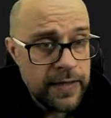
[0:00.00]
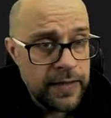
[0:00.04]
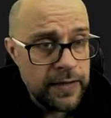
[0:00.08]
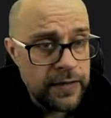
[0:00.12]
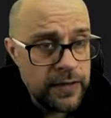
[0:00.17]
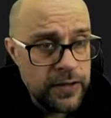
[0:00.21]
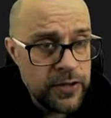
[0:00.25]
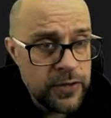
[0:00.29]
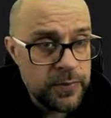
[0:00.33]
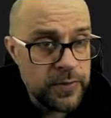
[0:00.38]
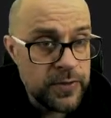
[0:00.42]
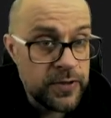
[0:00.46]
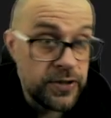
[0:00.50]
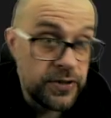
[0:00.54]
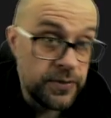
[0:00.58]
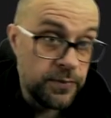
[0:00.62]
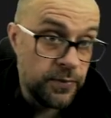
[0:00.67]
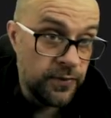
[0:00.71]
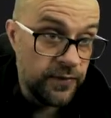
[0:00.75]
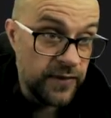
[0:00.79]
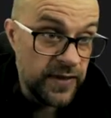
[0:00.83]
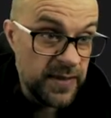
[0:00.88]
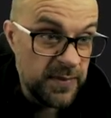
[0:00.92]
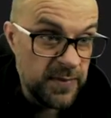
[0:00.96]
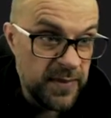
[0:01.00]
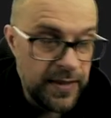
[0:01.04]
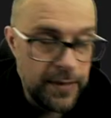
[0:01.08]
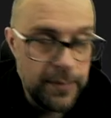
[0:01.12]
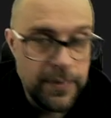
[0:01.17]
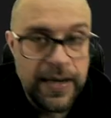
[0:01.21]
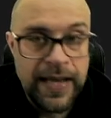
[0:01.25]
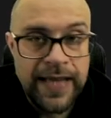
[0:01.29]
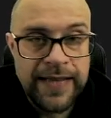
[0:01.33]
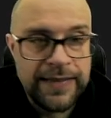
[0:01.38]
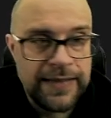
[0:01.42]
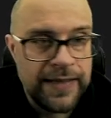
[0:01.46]
liczby, czy powiedzmy
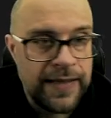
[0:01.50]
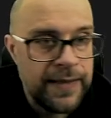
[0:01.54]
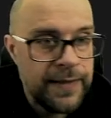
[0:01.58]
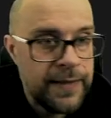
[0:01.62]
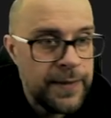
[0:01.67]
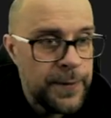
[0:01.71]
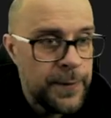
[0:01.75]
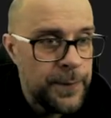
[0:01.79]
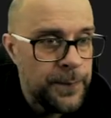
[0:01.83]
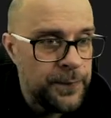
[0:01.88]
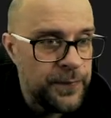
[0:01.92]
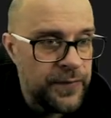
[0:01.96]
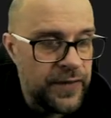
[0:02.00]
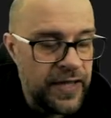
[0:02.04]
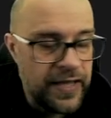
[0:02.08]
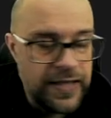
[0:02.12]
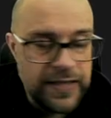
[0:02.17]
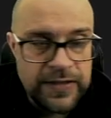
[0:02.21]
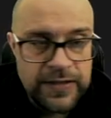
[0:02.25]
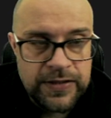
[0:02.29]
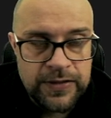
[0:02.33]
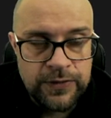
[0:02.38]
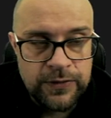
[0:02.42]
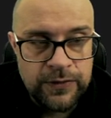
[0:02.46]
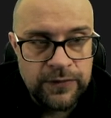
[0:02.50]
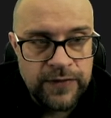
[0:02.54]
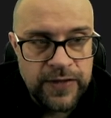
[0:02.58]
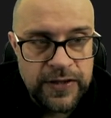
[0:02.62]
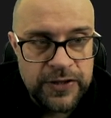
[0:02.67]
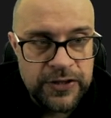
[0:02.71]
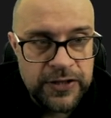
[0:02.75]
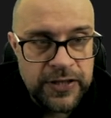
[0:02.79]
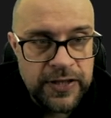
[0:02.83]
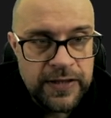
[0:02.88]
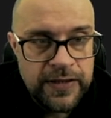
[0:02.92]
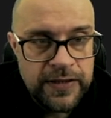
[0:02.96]
tam lata, nie jest to
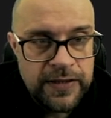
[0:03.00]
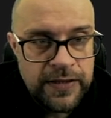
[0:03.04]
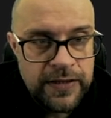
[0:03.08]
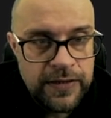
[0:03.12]
ważne.